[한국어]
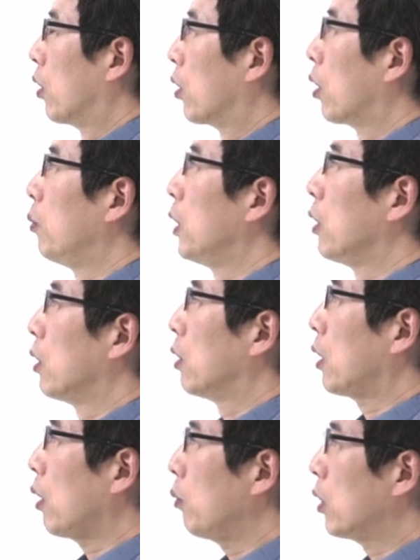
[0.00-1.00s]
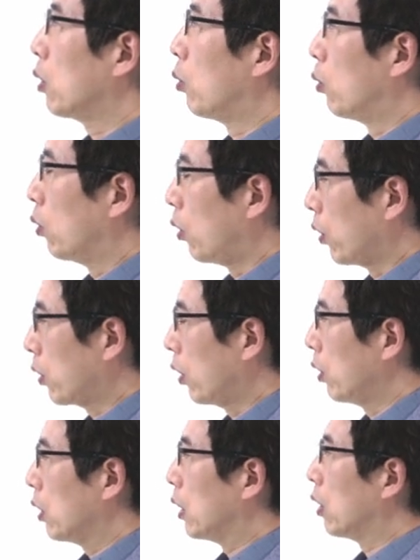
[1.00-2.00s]
그러면 사람들이
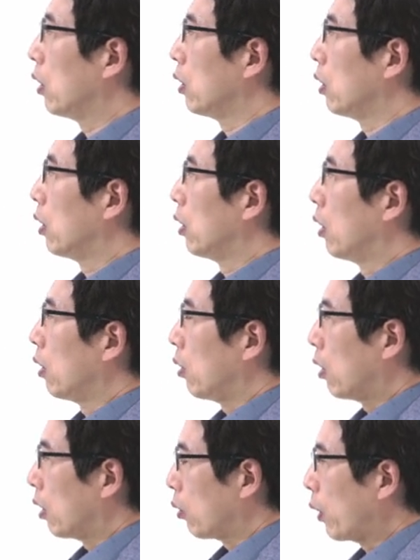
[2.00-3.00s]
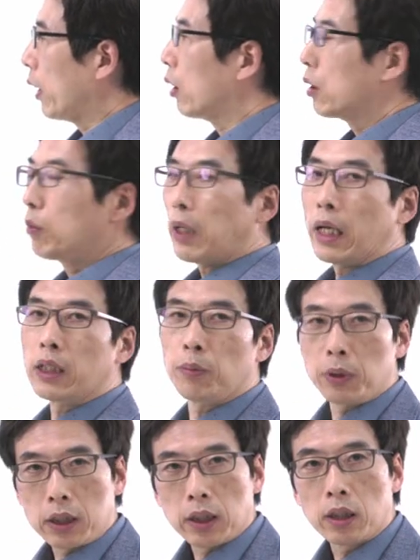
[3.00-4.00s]
어떤 이런 과연 그럼
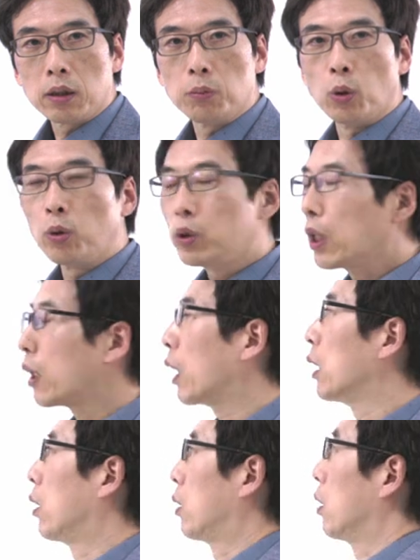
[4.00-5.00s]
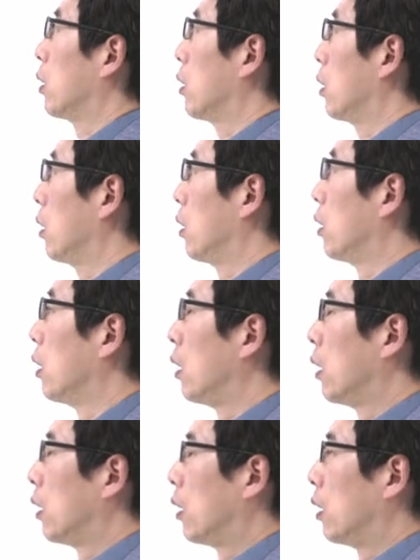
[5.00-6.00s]
RT-PCR이 뭐냐라는 어떤 그런
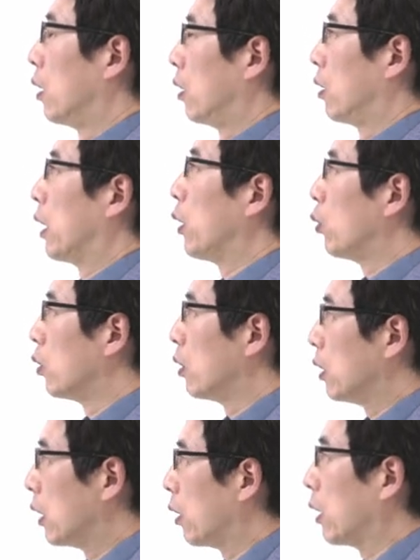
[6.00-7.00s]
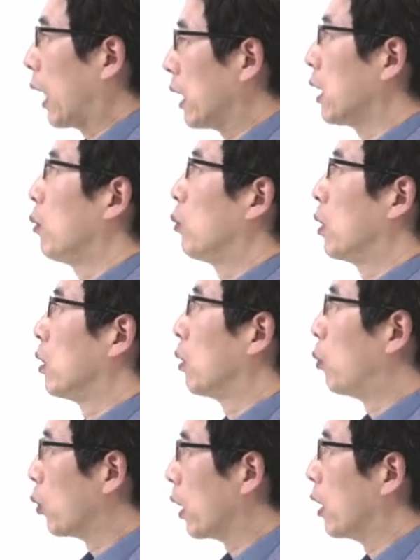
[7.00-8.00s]
어, 내용을 이제 다시 한번 이제
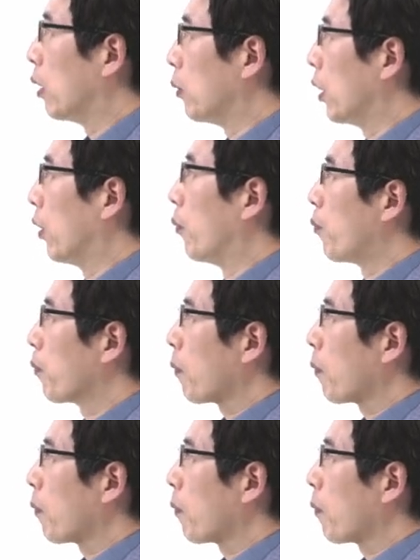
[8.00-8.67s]
보게 되면